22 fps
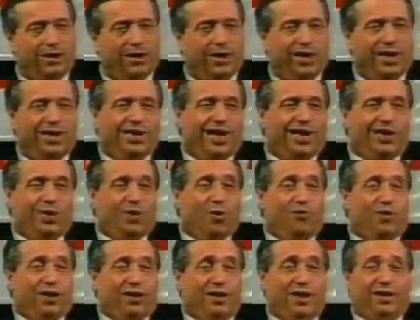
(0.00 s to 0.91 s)
Ed ecco,
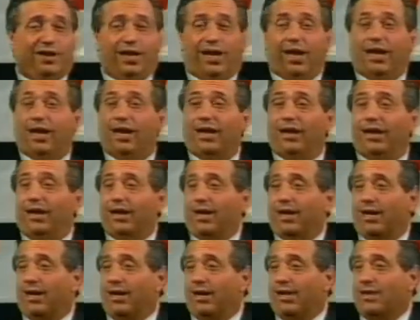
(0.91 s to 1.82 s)
fratelli,
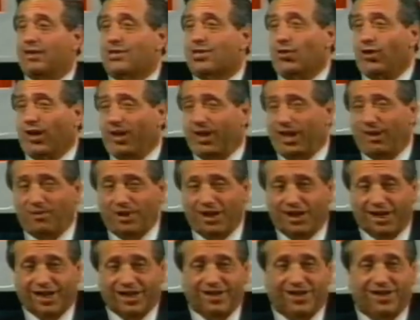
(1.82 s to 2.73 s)
Sorelle
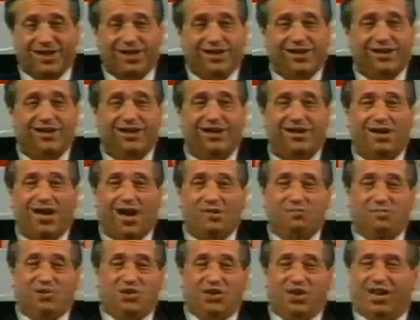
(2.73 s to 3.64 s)
mie,
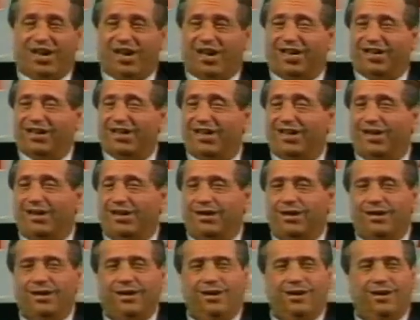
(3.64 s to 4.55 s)
amici cari,
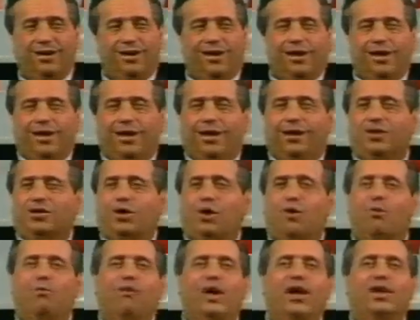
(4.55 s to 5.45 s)
c'è
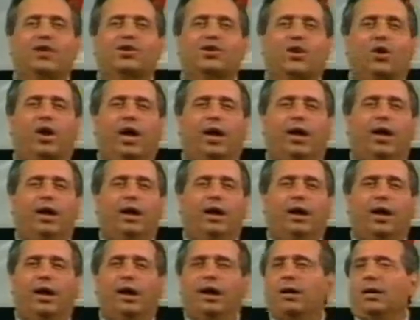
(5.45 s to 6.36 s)
un verso che
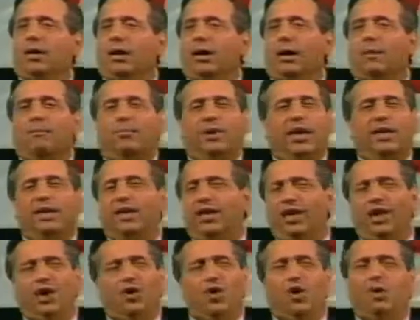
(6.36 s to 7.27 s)

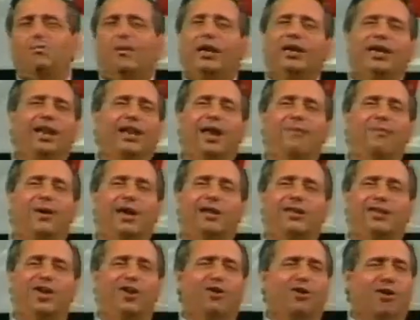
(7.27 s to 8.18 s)
prediligo in maniera
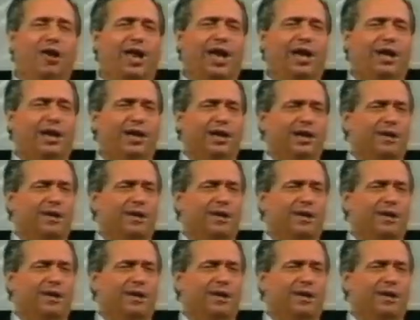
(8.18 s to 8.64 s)
particolare.